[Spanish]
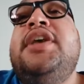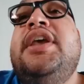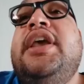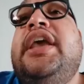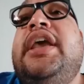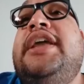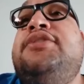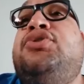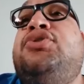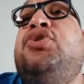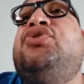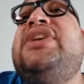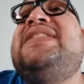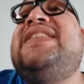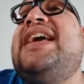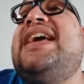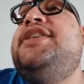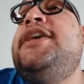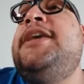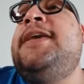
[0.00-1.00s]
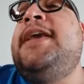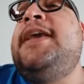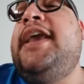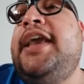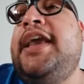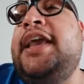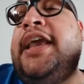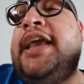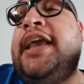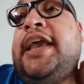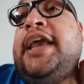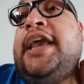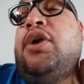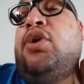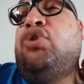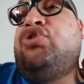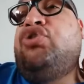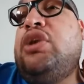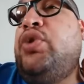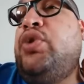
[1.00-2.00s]
Entonces allí,
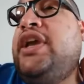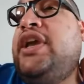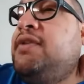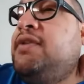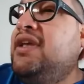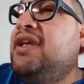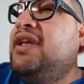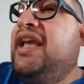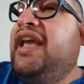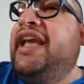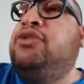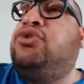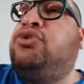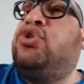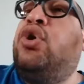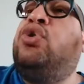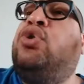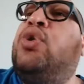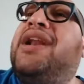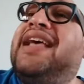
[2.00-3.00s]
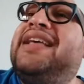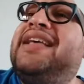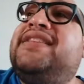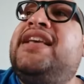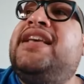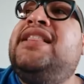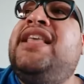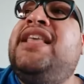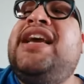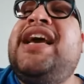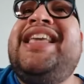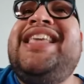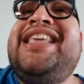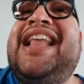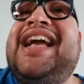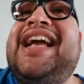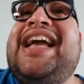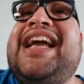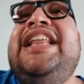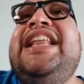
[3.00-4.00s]
José Luis, en torno a la ciénega y a
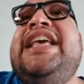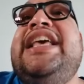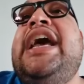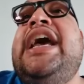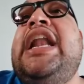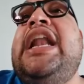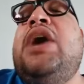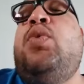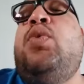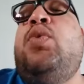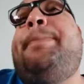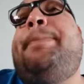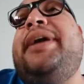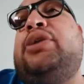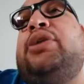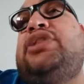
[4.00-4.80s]
la calidad del agua, pero